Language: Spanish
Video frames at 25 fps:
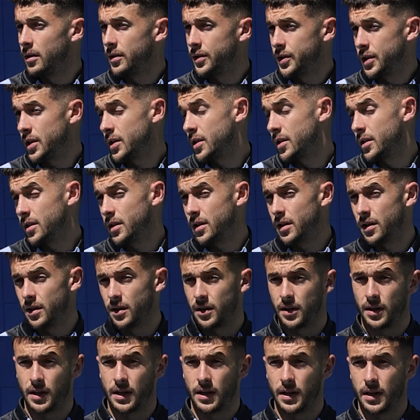Sí, eh,
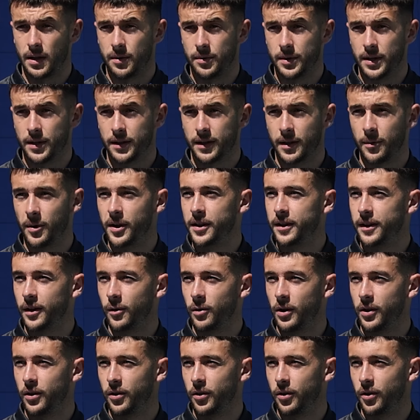evidentemente
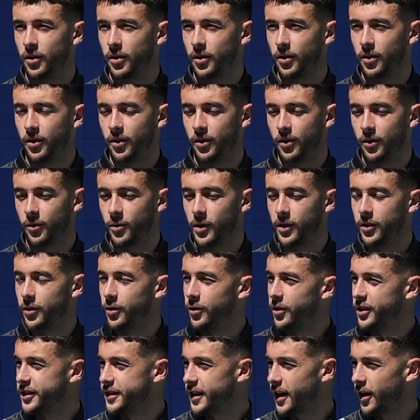cuando,
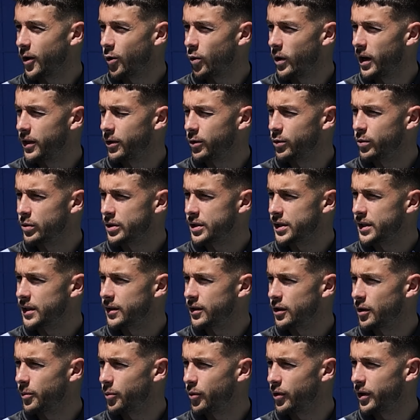cuando no estás jugando en un
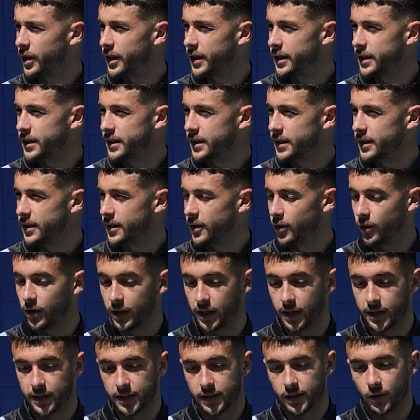sitio, pues lo que
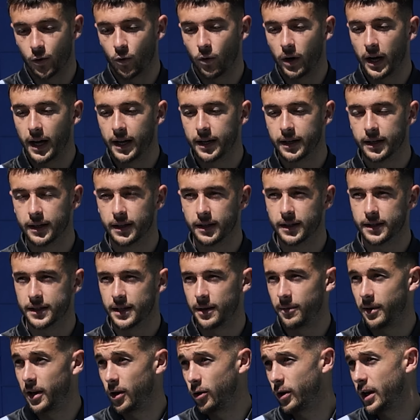quieres es jugar y,
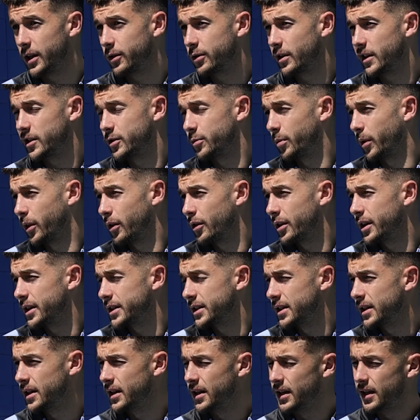se valoran todas las
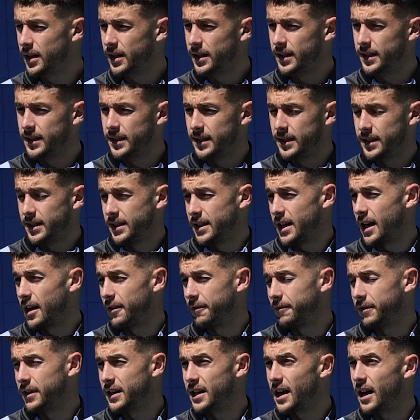opciones.
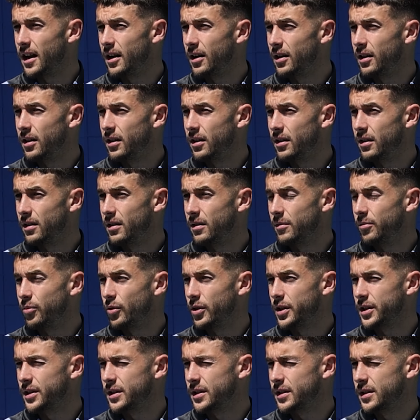Al final,
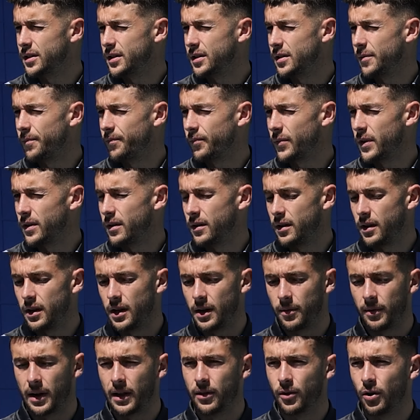pues
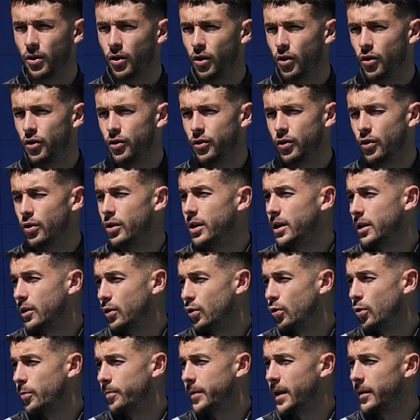hablándolo con, el
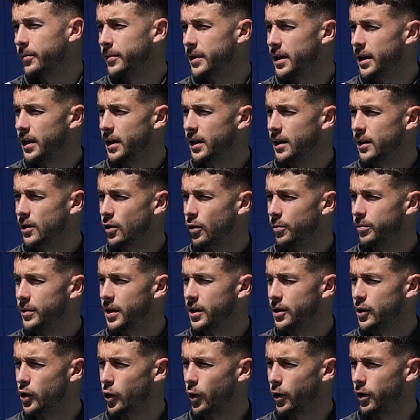club también, con mi
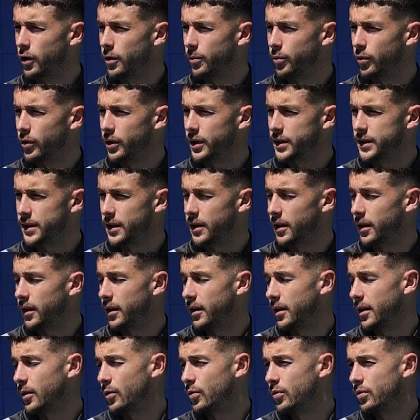entorno, pues se
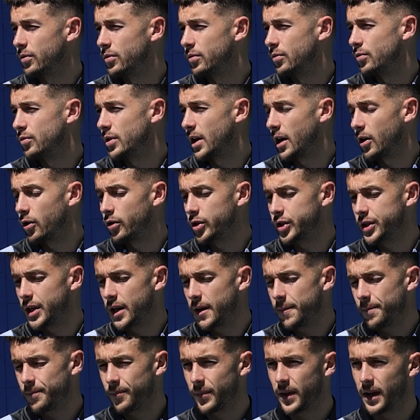decide una
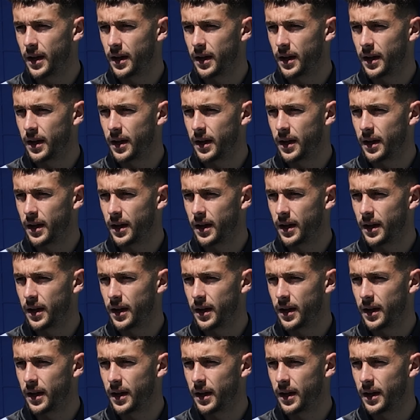cosa.